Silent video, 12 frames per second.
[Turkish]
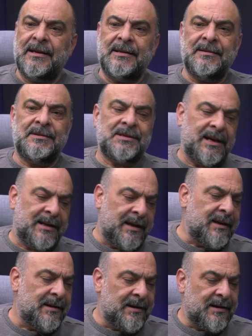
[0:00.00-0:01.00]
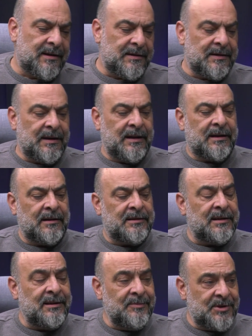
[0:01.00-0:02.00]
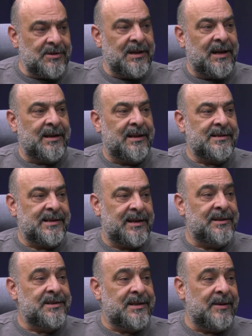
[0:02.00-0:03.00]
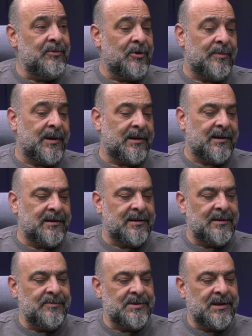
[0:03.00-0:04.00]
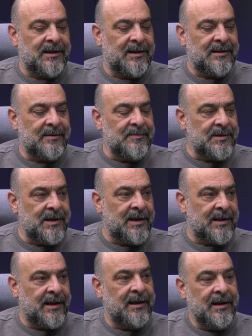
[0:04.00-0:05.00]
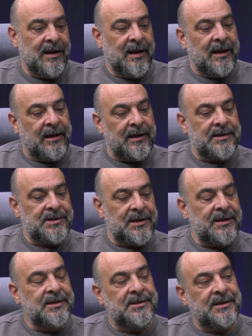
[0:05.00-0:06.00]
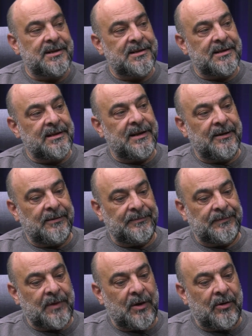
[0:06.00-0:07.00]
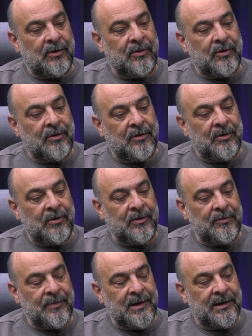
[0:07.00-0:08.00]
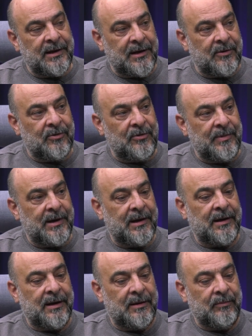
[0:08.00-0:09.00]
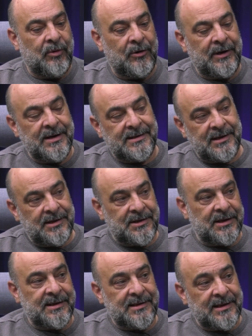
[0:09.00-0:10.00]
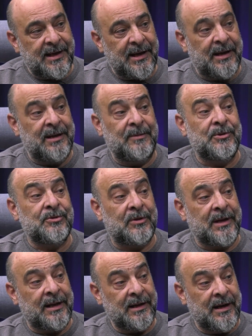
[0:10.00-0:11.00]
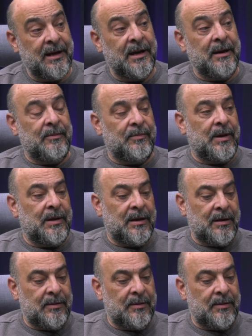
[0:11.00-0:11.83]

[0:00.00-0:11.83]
şeyde e, katılımcılar da seyirci demiyorum artık katılımcılar katılımcılar da e, şeyin içerisinde o, o ormandaki kulübe bölgesinin içerisinde yayılmış olan e,